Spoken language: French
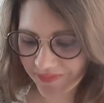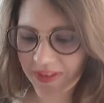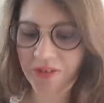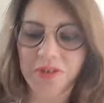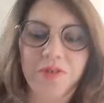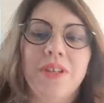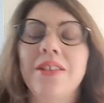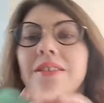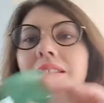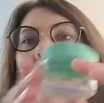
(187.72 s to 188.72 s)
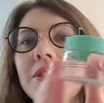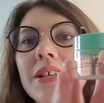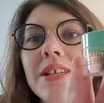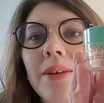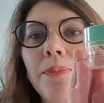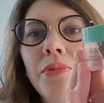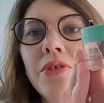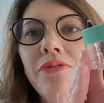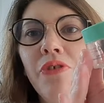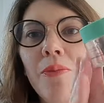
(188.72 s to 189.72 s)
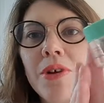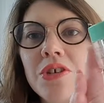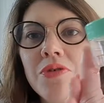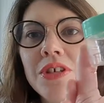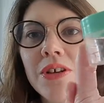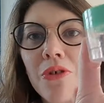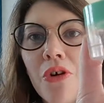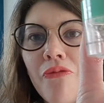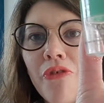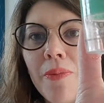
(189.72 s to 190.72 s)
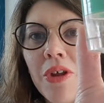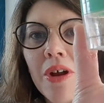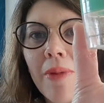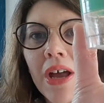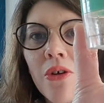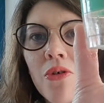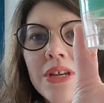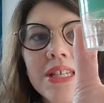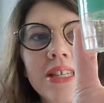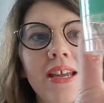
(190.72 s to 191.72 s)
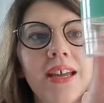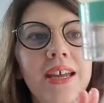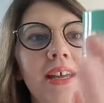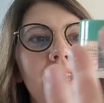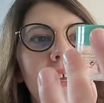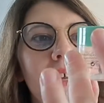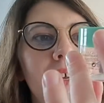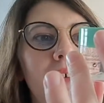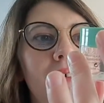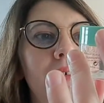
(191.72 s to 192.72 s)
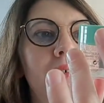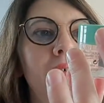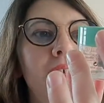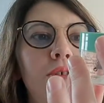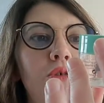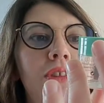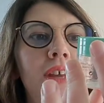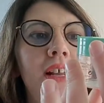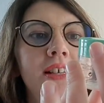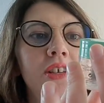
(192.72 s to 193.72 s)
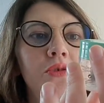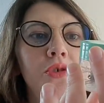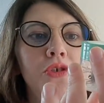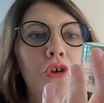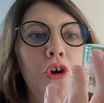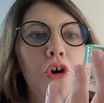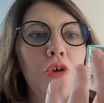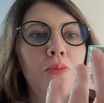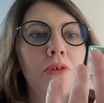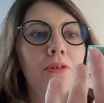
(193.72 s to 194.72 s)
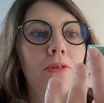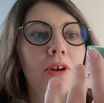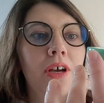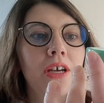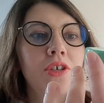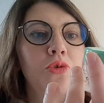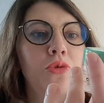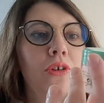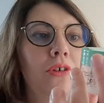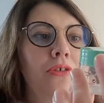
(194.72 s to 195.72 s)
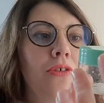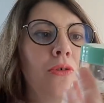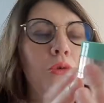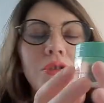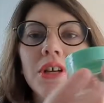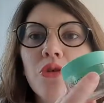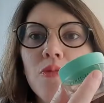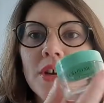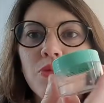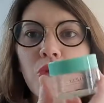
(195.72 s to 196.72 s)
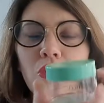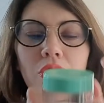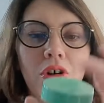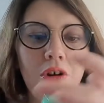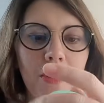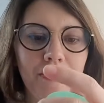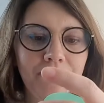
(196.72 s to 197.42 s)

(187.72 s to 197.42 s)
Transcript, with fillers: Ensuite, alors ça c'est un petit format, je aussi en grand format de la marque Colistar. c'est le Thalasso Scrub rassodante. En gros, c'est un gommage pour le corps.